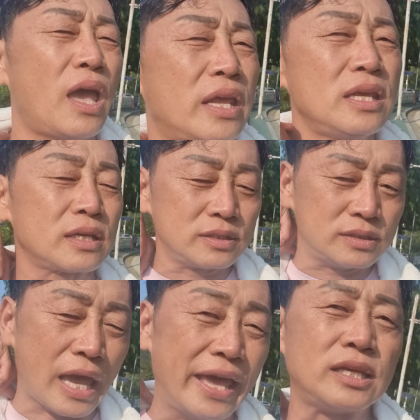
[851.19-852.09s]
애리, 그,
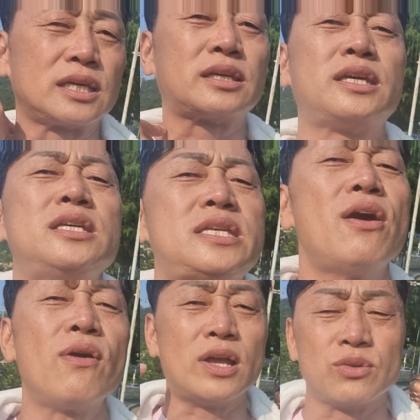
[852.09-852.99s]
애리 키
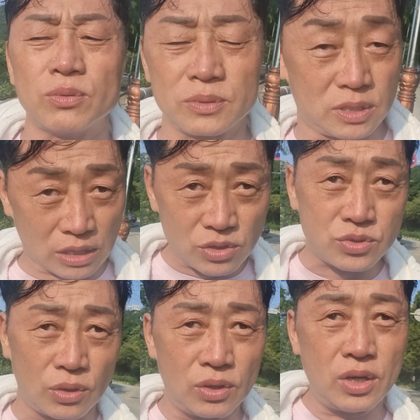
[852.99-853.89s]
세워가지고
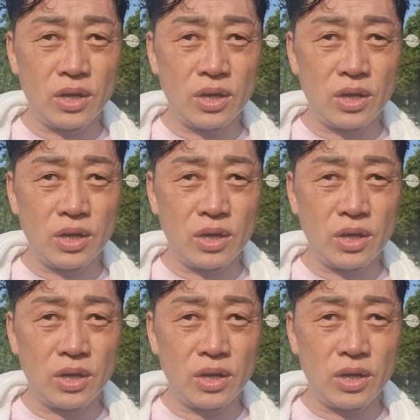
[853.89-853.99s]
다녔죠.